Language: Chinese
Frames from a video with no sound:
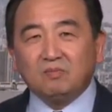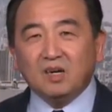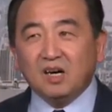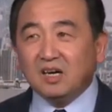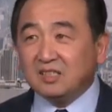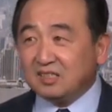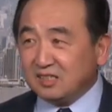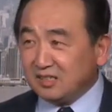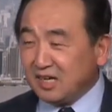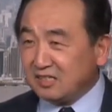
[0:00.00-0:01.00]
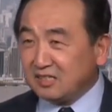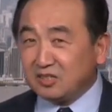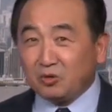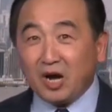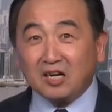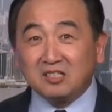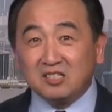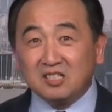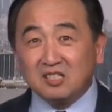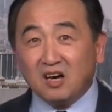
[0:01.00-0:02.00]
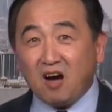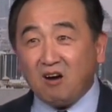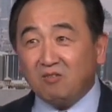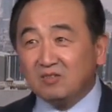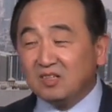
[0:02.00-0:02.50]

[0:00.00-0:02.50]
呃，今天是九月二十四号，